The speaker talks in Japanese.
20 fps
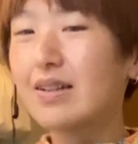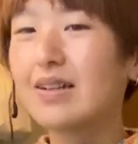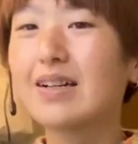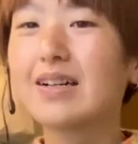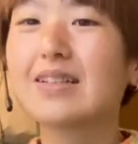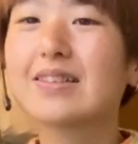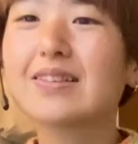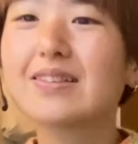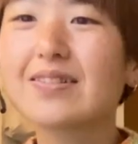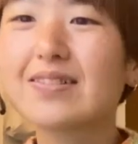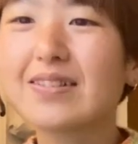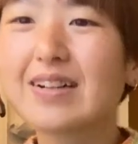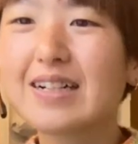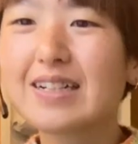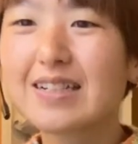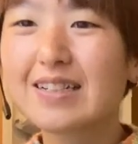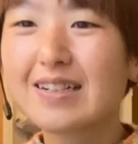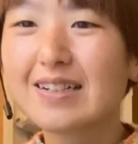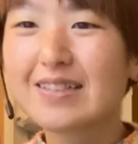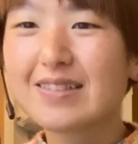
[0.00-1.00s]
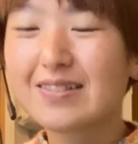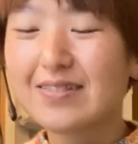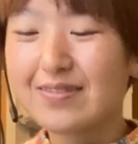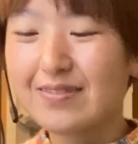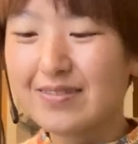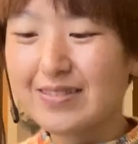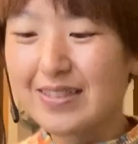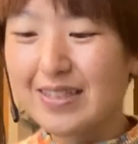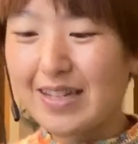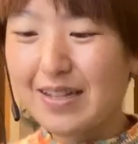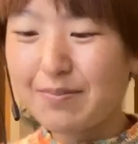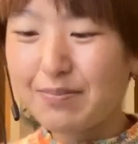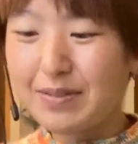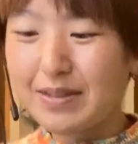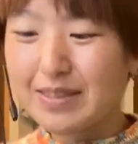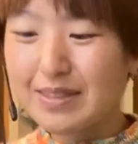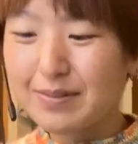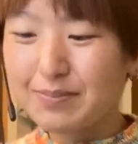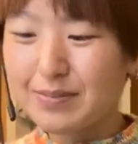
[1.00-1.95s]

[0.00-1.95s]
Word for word: あのありがとうございます